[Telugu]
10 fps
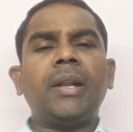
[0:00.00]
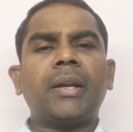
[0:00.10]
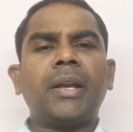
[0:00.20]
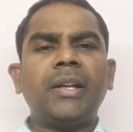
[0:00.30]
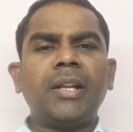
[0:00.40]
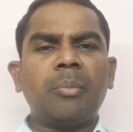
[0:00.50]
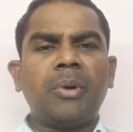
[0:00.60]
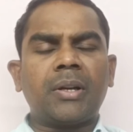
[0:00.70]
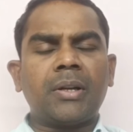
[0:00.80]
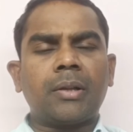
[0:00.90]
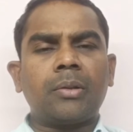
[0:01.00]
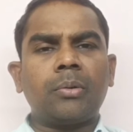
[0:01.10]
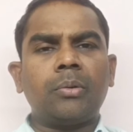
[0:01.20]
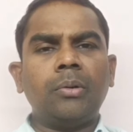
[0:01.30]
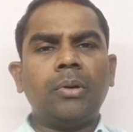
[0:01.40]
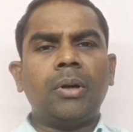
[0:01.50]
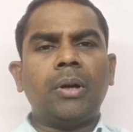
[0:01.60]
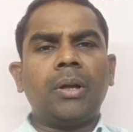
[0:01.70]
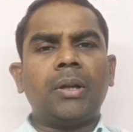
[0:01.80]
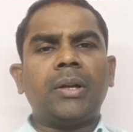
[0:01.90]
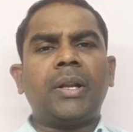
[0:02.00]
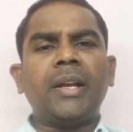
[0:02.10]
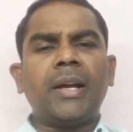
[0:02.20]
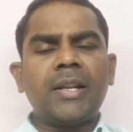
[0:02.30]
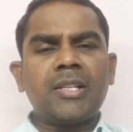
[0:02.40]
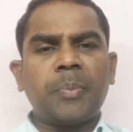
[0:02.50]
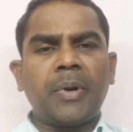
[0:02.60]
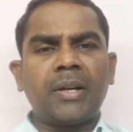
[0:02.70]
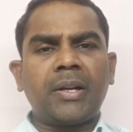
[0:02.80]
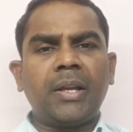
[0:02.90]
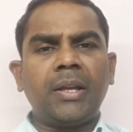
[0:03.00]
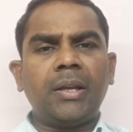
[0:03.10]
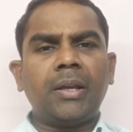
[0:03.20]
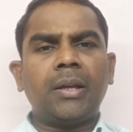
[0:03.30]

నిన్న కేటీఆర్ మాట్లాడుతూ టీఆర్ఎస్ పార్టీ